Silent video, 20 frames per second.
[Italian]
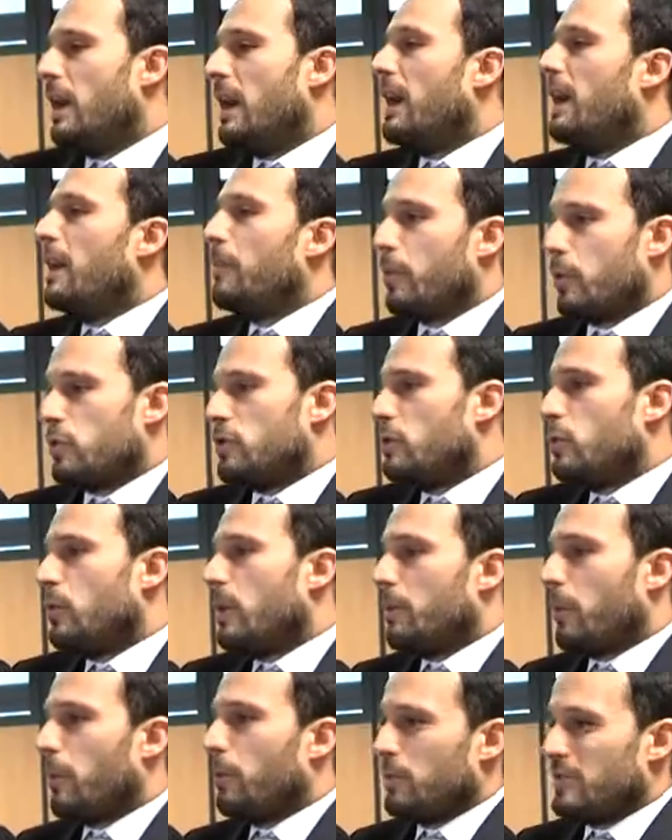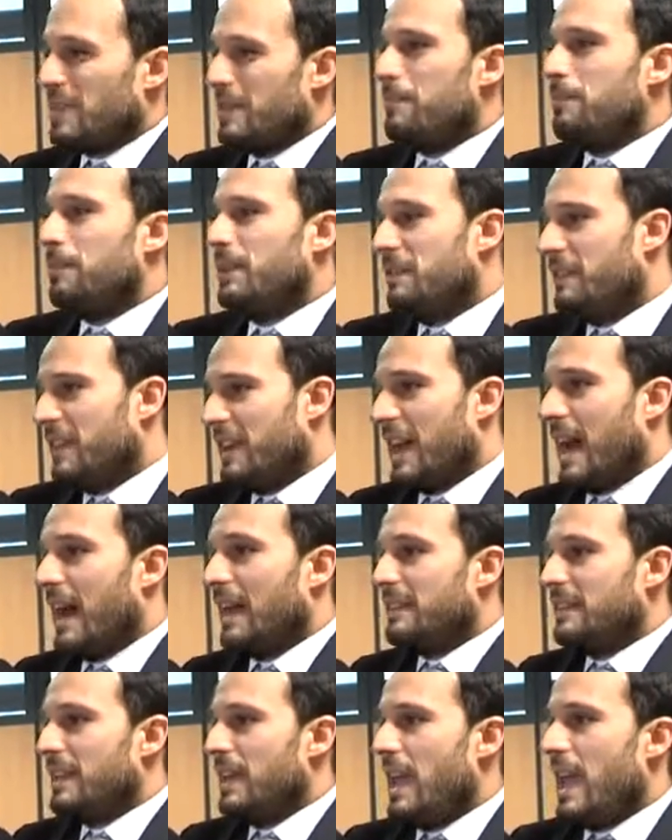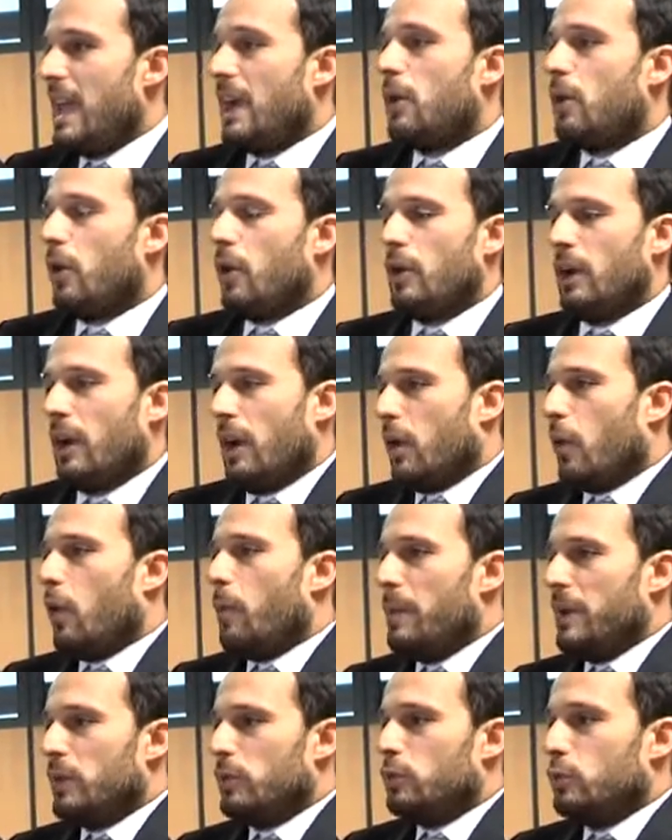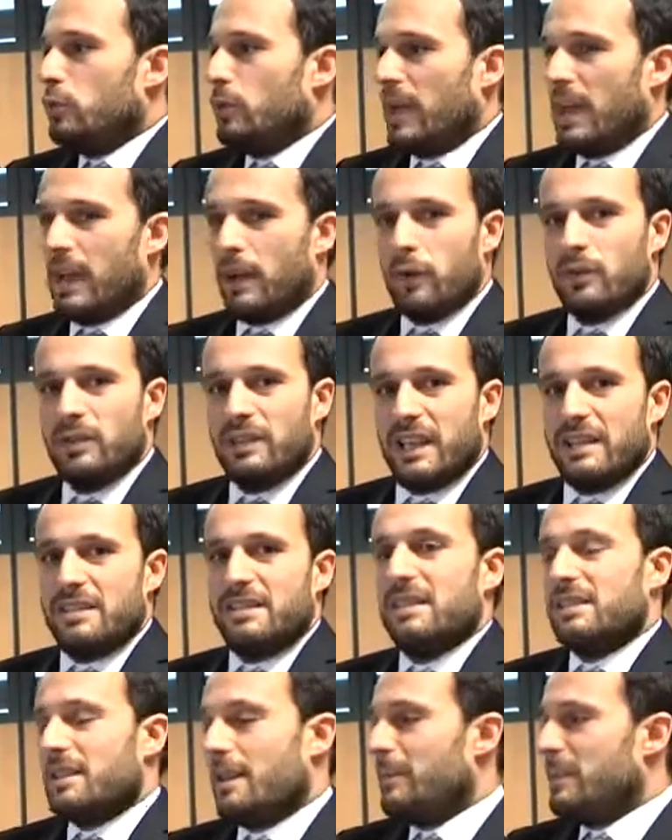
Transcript: eh, procedure proprio semplificate e con coperture e contesti sem-